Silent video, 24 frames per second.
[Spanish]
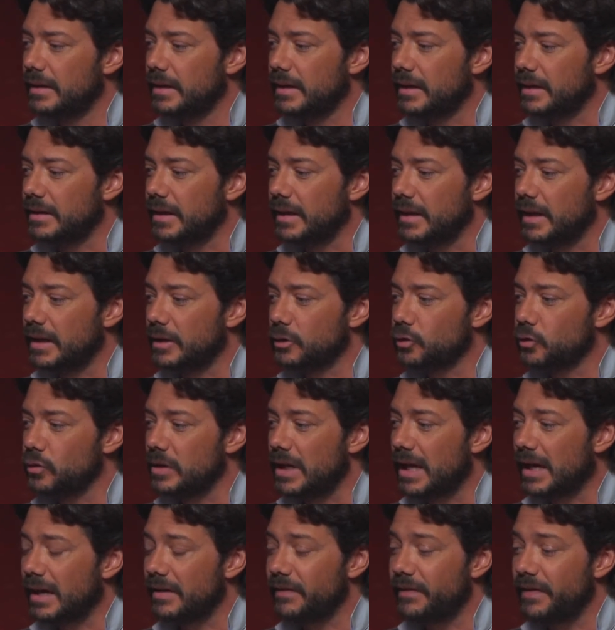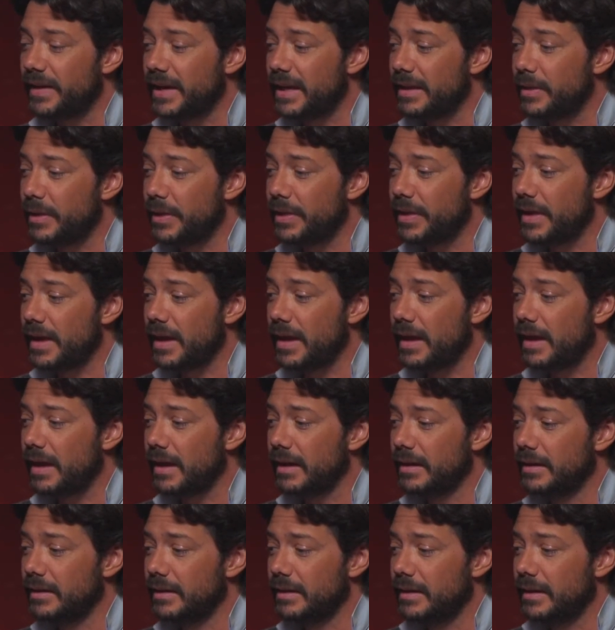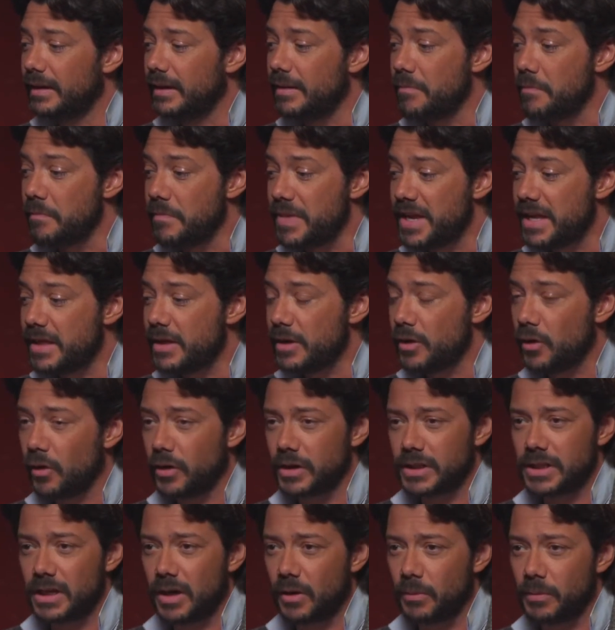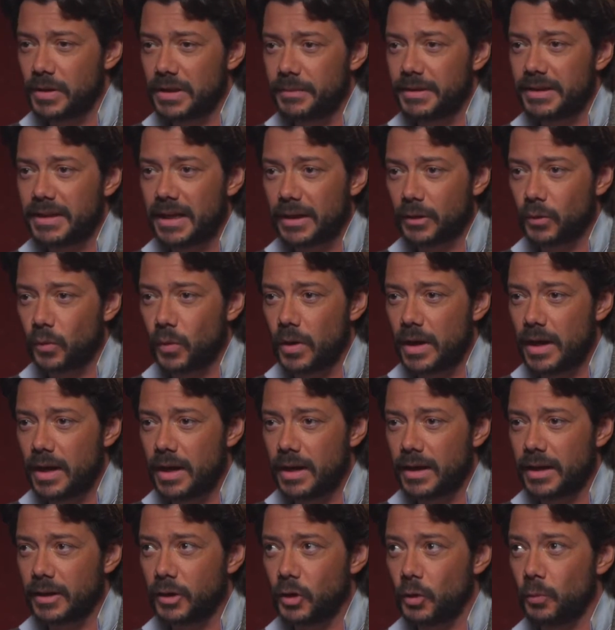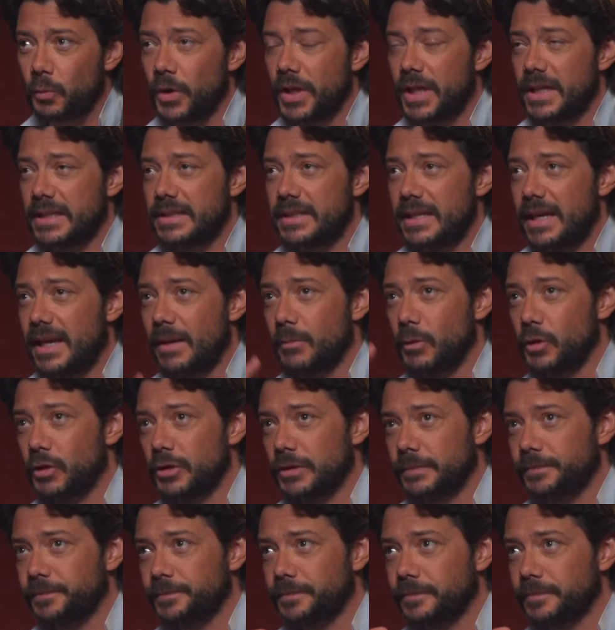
que tengas una referencia en vídeo, que sea completamente actual, que tú puedas, digamos,